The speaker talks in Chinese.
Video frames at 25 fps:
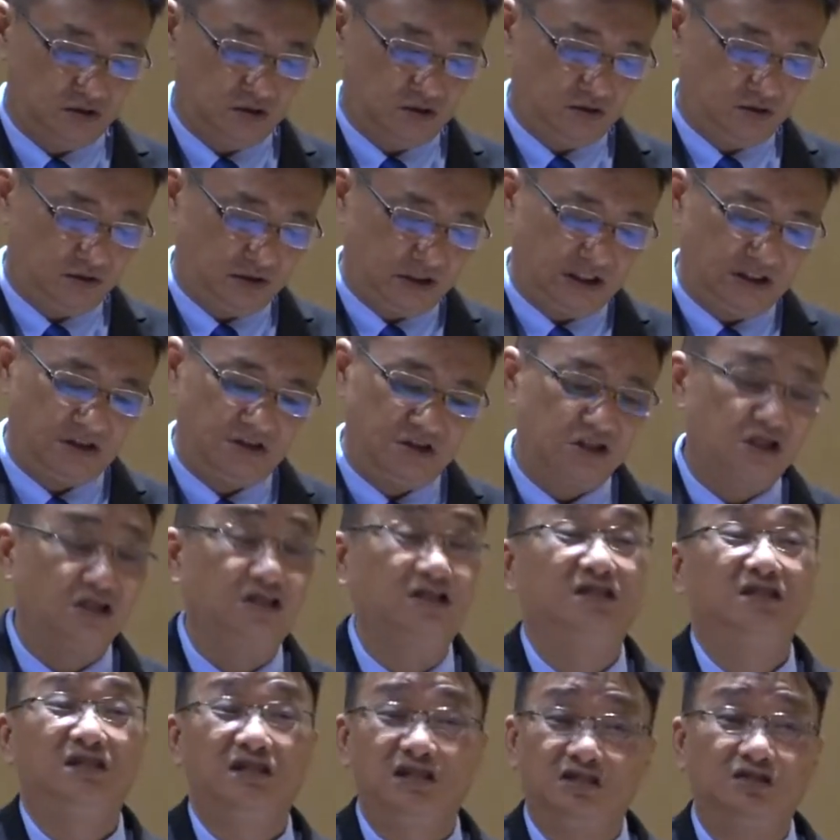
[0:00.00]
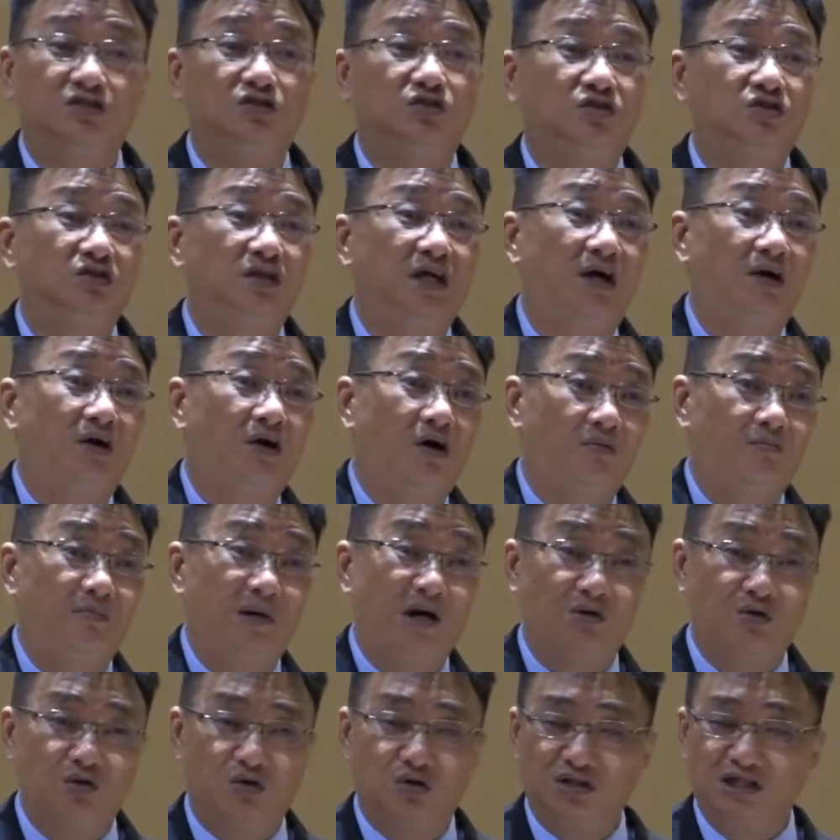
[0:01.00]
OK， 这个是很重要
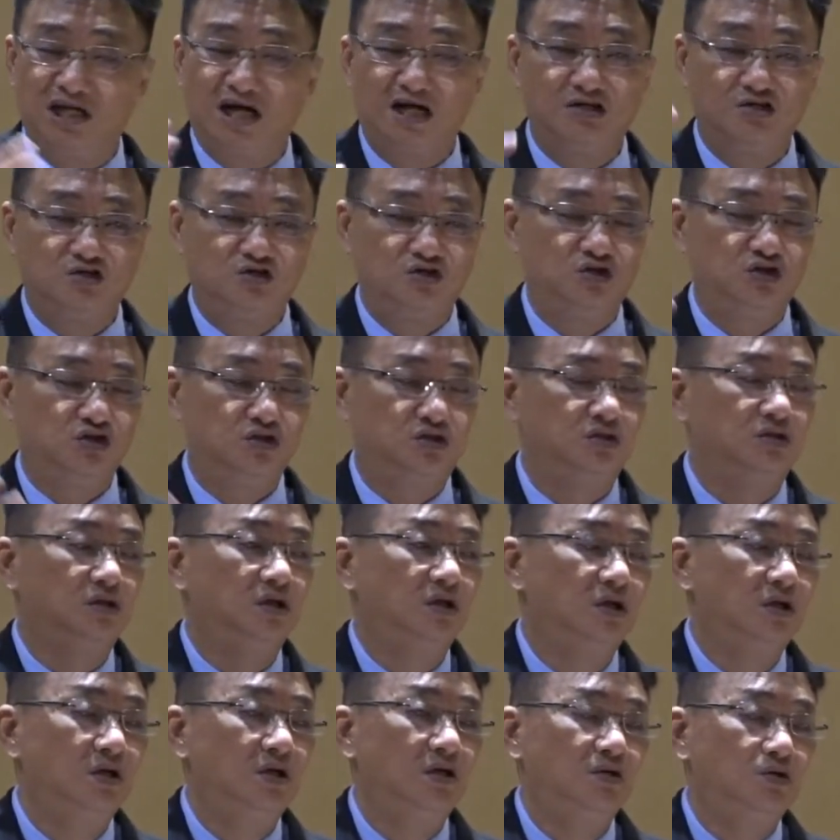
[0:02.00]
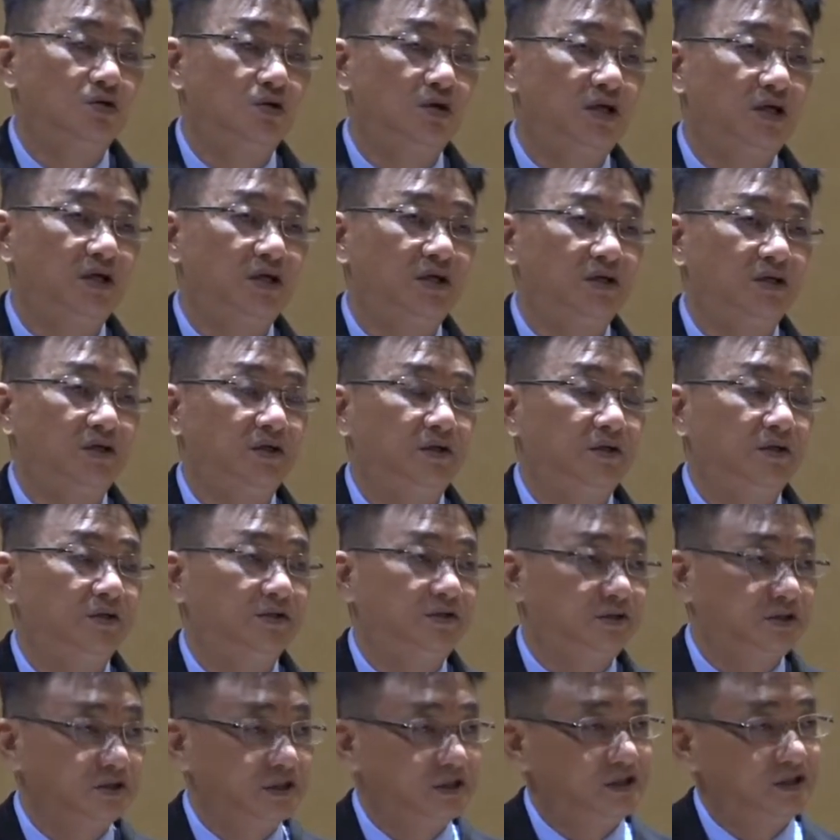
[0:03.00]
保罗当时对
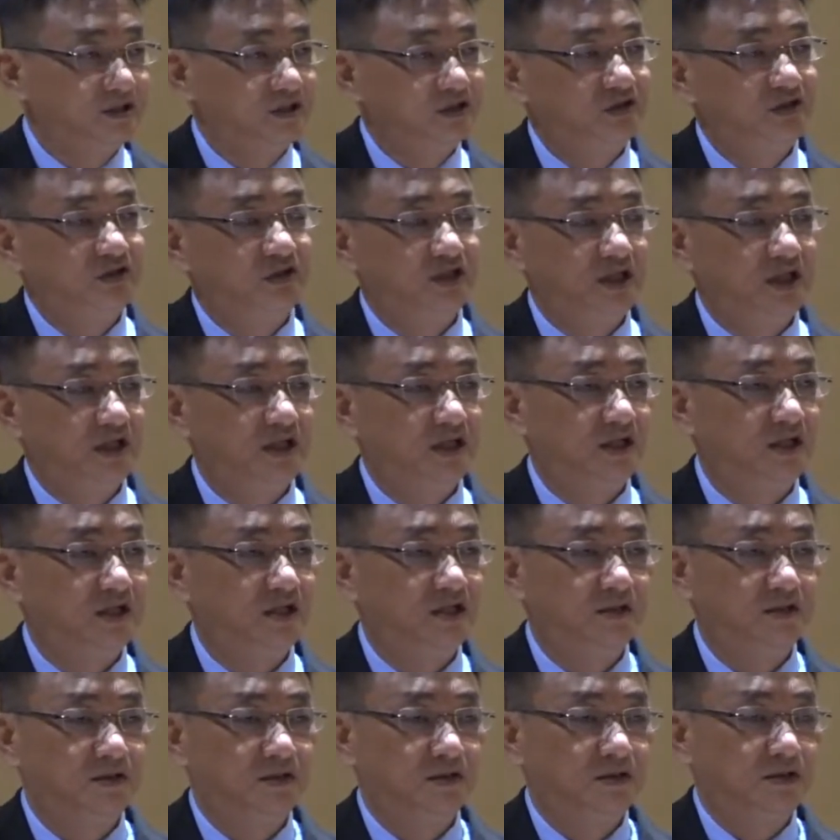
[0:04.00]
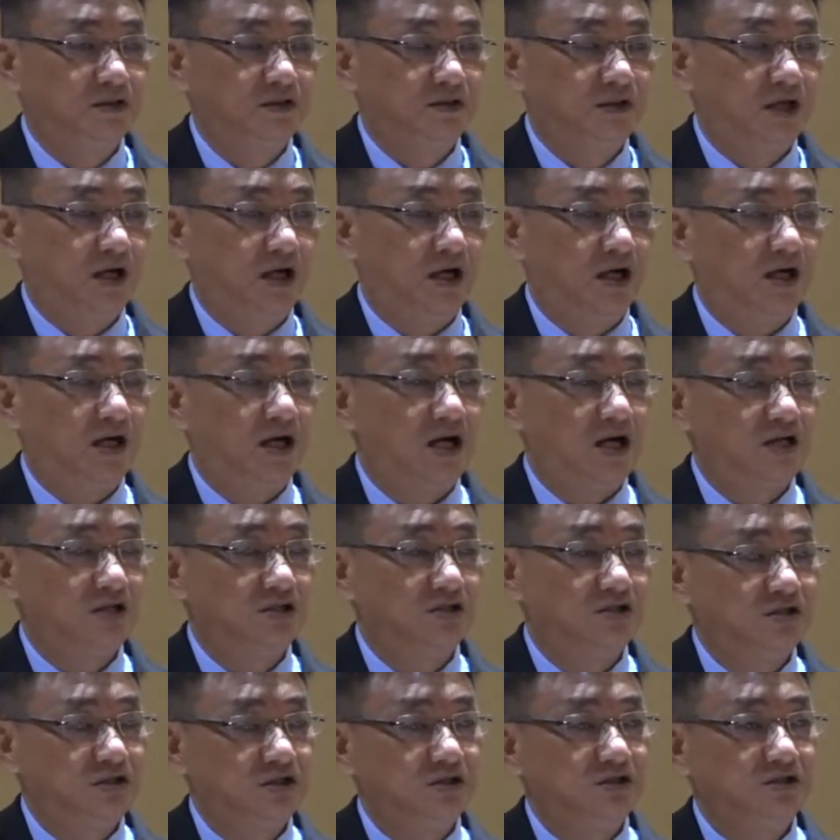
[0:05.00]
这一些刚
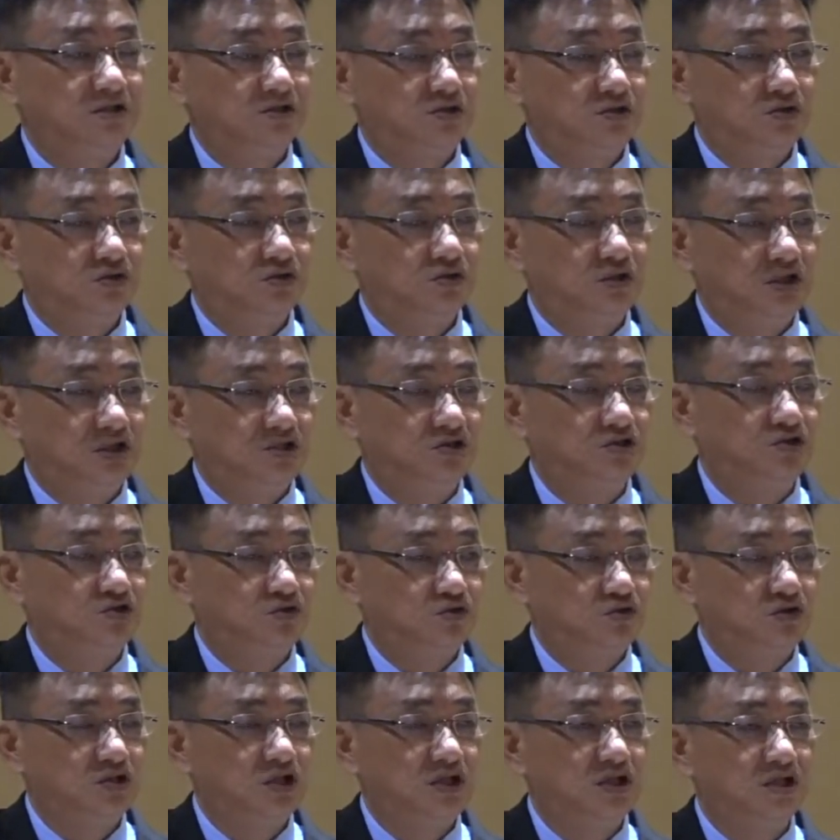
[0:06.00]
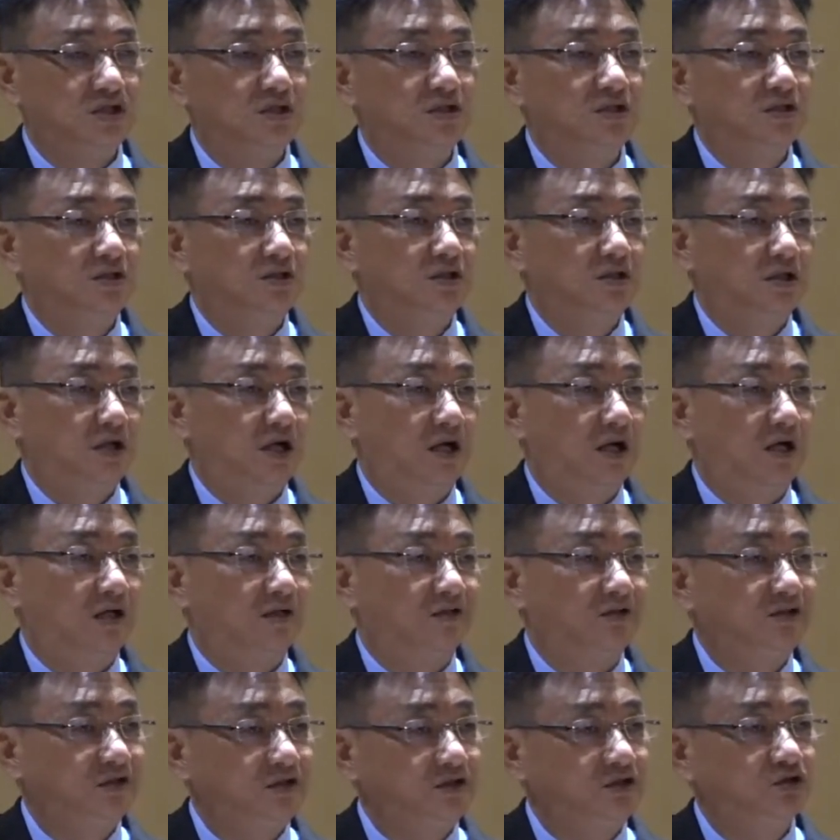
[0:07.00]
信主耶稣的
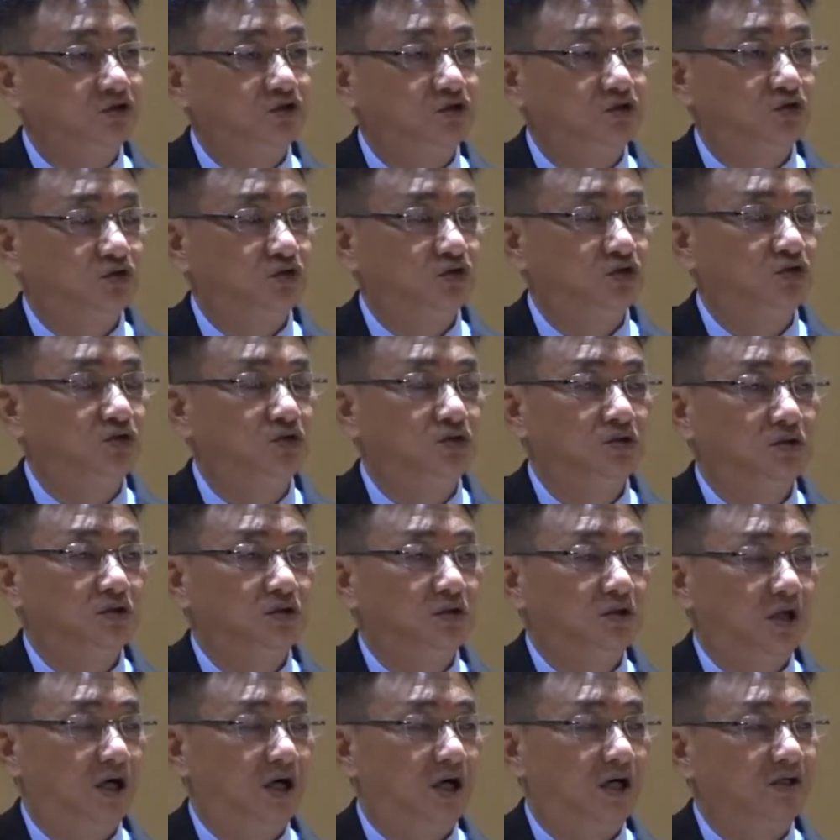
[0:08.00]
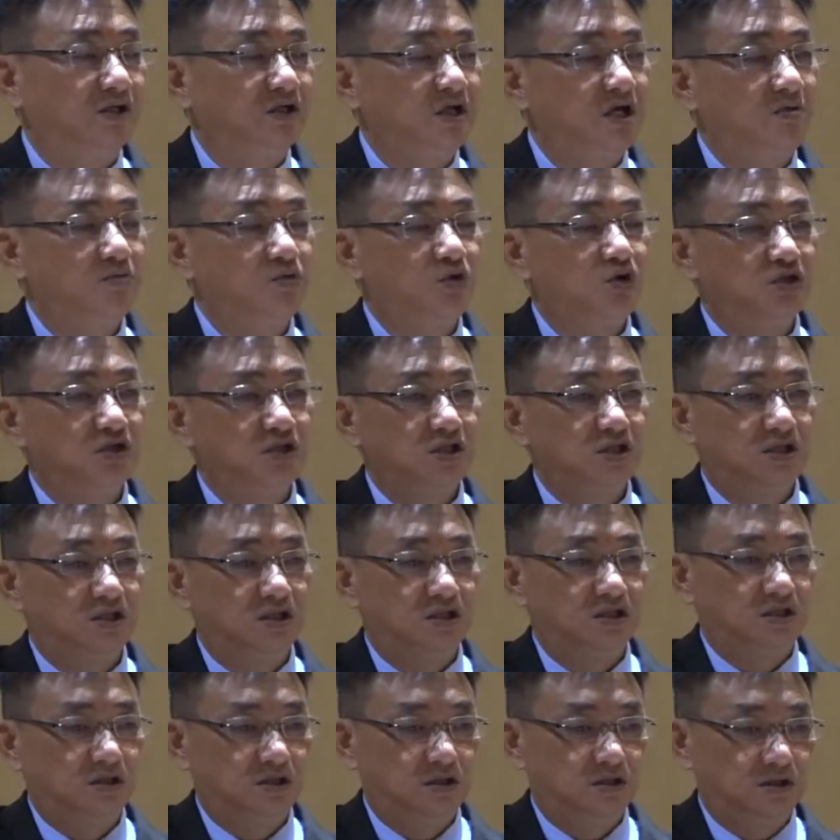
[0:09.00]
信徒那么
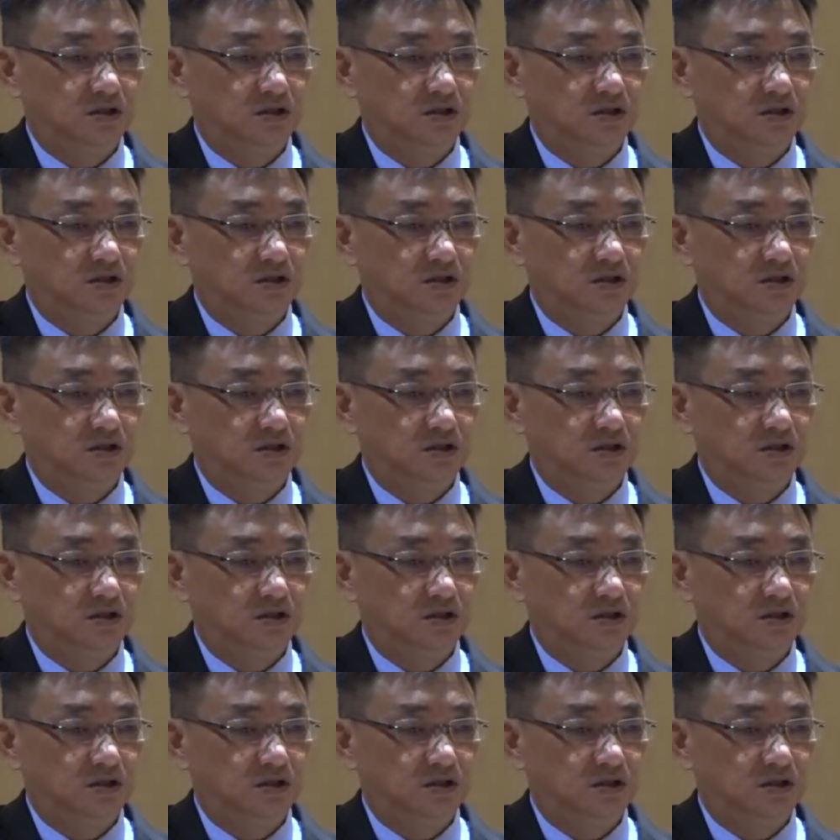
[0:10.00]
的